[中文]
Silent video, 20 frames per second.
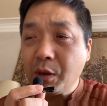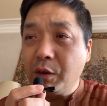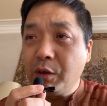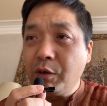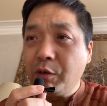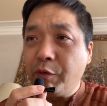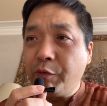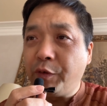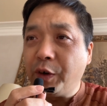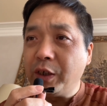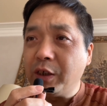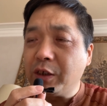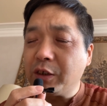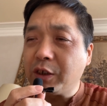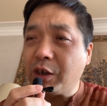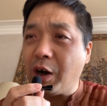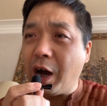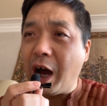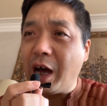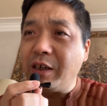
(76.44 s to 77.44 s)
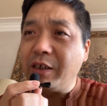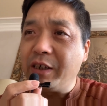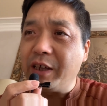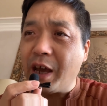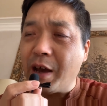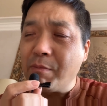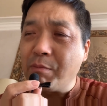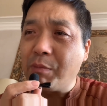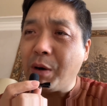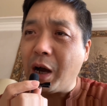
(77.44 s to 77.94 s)
分了叫安
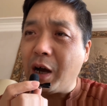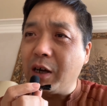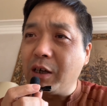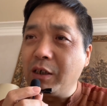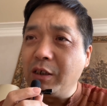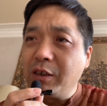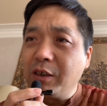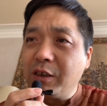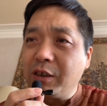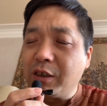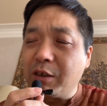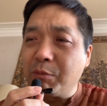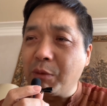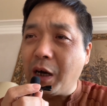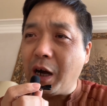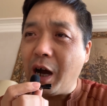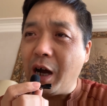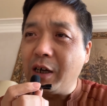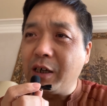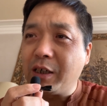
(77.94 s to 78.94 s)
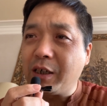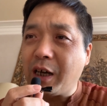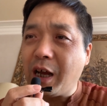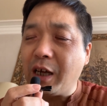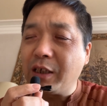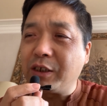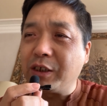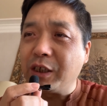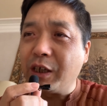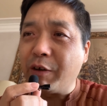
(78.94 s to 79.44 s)
联吧，什么安哥
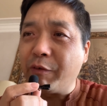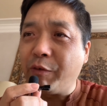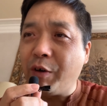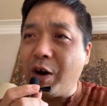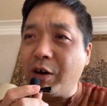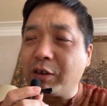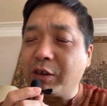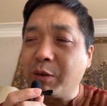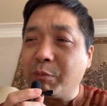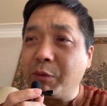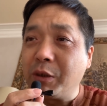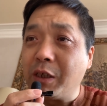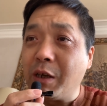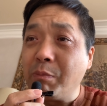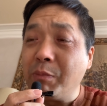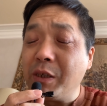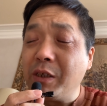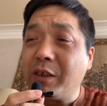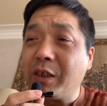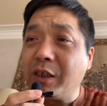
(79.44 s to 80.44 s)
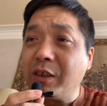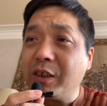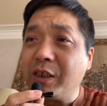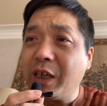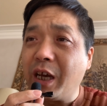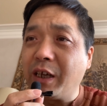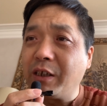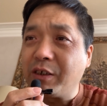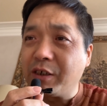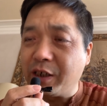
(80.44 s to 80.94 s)
拉解放什么人民阵
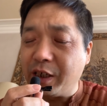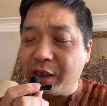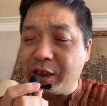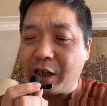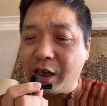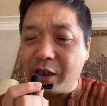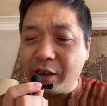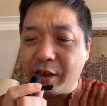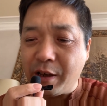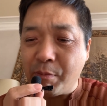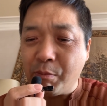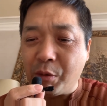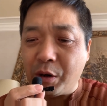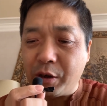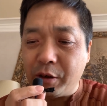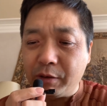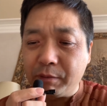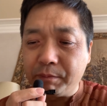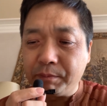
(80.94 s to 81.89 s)
线之类的啊，联盟。